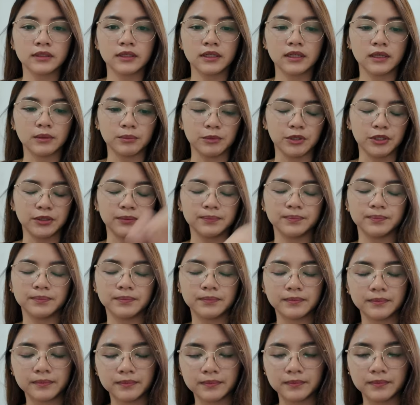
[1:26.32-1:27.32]
alam yan,
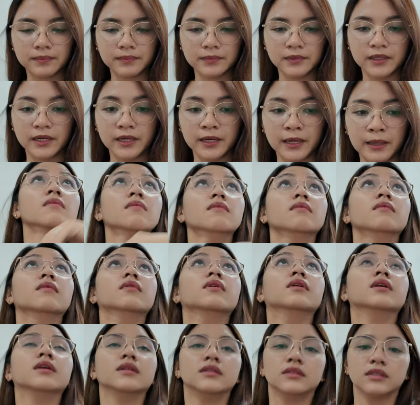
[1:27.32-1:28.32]
ganap.
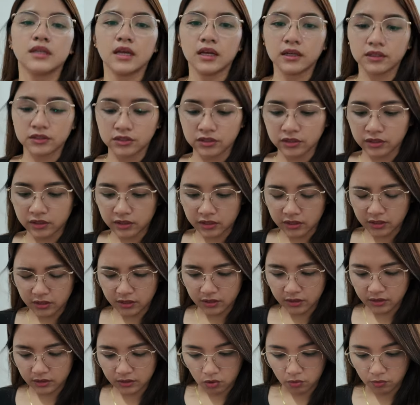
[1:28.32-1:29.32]
It's
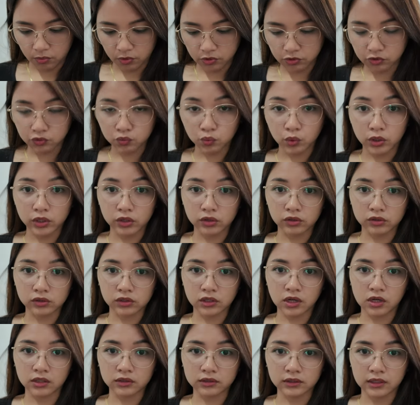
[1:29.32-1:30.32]
actually almost 1
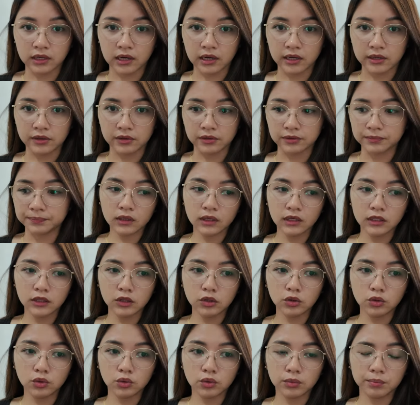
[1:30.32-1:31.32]
o'clock na ngayon.
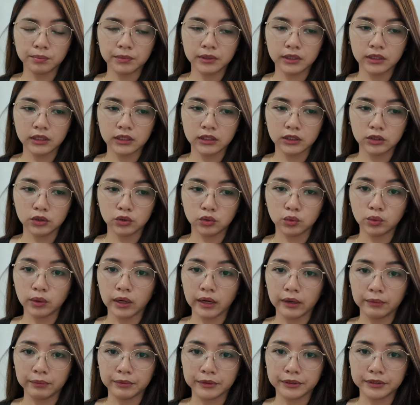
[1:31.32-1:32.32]
It took me 2
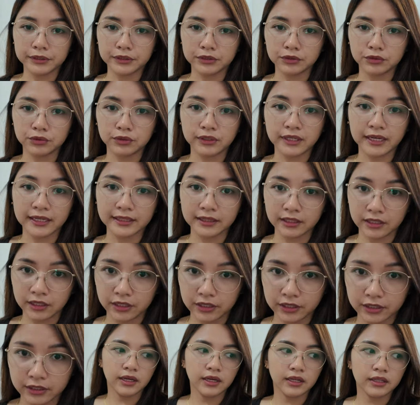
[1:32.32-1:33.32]
hours to get
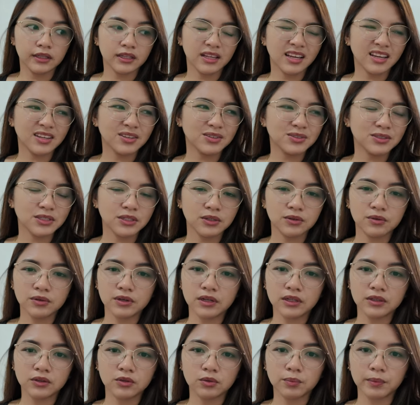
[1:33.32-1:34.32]
here. And ayusin ko
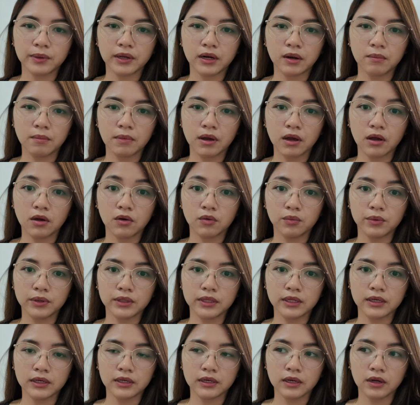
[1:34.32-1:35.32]
lang to para makauwi
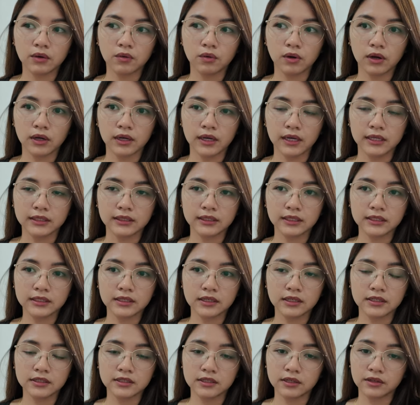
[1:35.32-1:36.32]
na rin ako agad
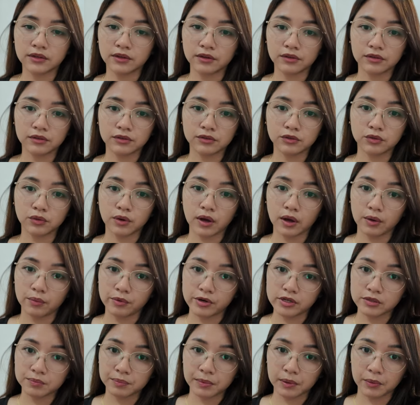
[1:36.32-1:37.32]
kasi it's another 2
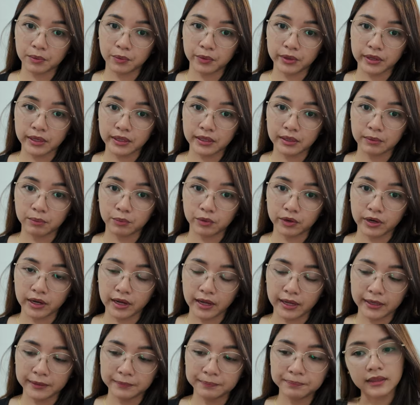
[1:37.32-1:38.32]
hours pa uwi ng
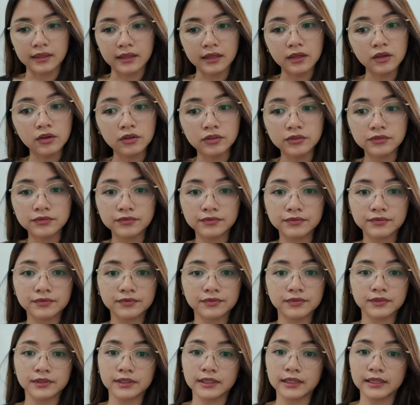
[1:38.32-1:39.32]
Bulacan. ayun,
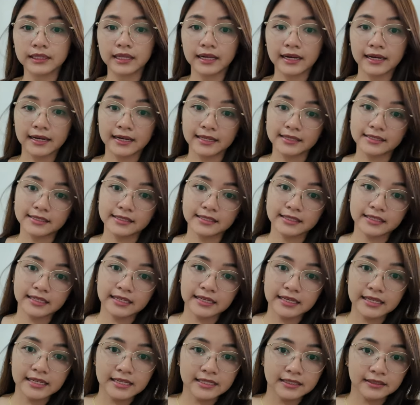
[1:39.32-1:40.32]
tara let's
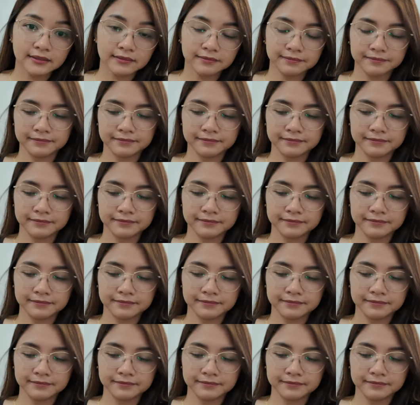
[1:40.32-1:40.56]
clean.